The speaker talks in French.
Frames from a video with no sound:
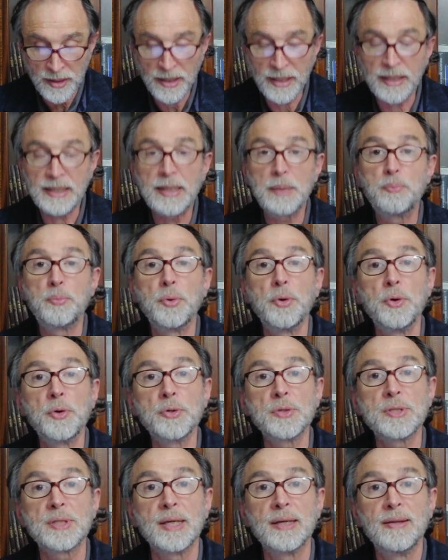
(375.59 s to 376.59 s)
et qui
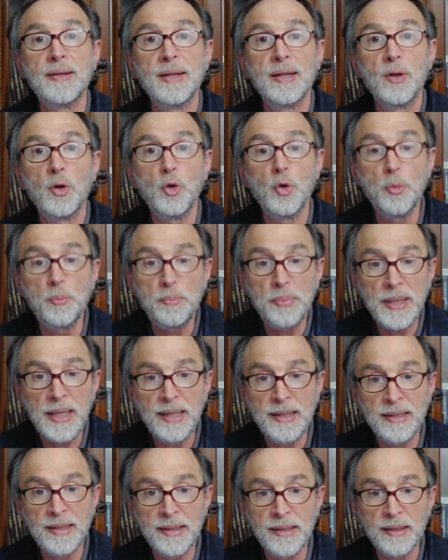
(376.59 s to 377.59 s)
pose le
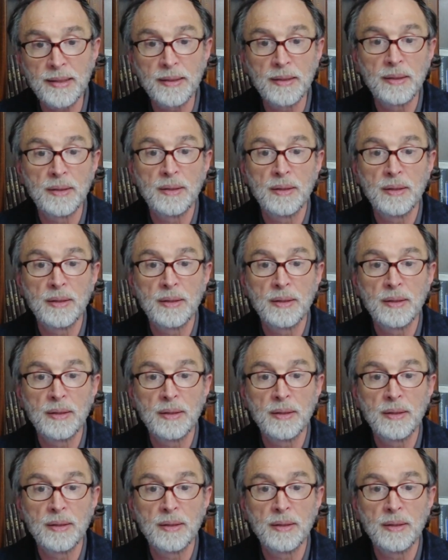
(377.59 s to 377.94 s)
pilier,